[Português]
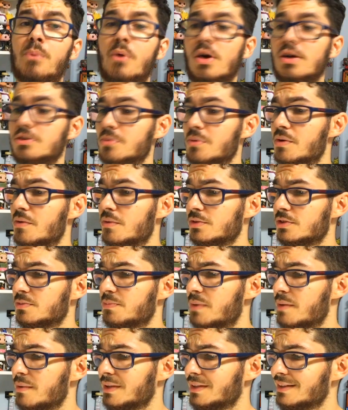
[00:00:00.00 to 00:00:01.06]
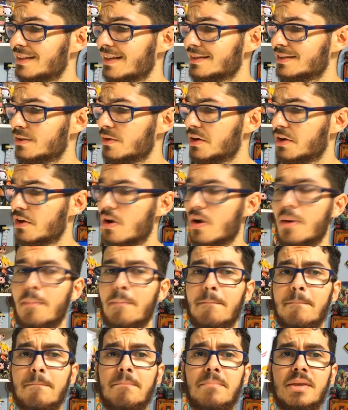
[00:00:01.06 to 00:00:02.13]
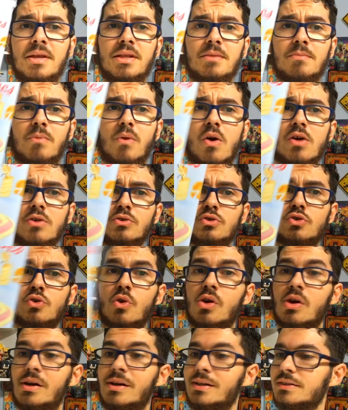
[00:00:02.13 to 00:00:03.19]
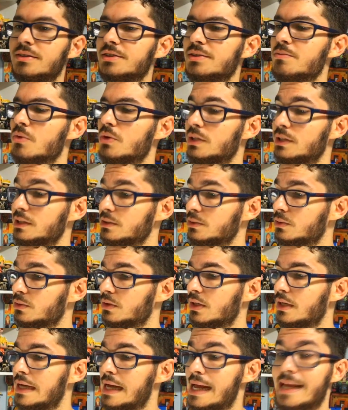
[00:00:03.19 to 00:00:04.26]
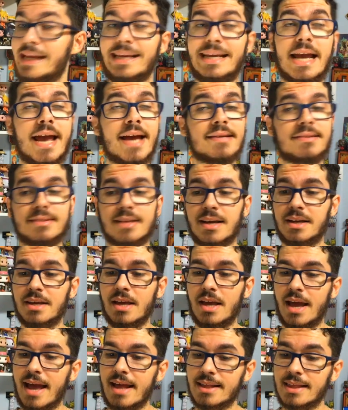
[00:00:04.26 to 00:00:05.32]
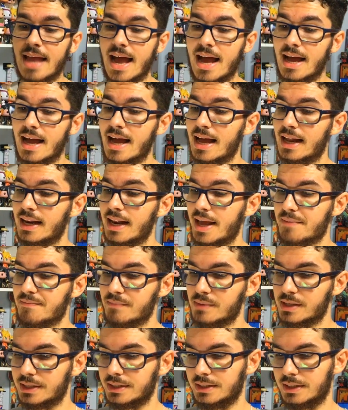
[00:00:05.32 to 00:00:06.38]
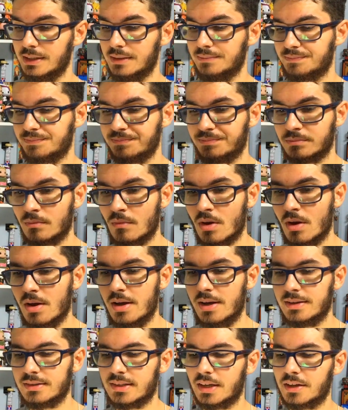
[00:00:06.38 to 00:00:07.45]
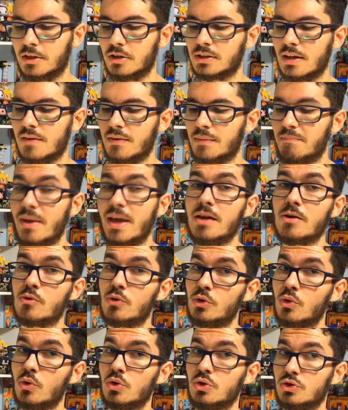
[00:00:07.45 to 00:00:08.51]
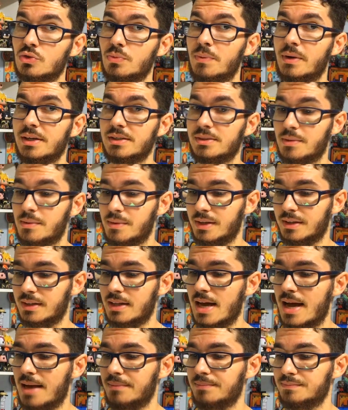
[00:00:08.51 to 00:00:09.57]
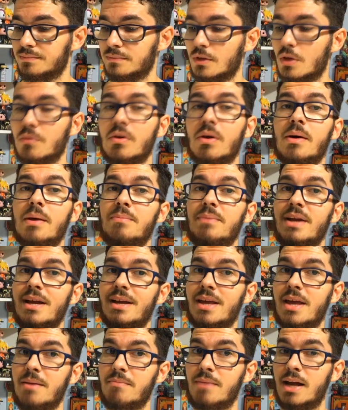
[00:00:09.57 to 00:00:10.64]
O próximo que vamos experimentar são aqui ó, mini blocos crocantes de morango. E esse aqui é da Alemanha. Isso aqui eu estava bem curioso para experimentar. Então vamos abrir aqui a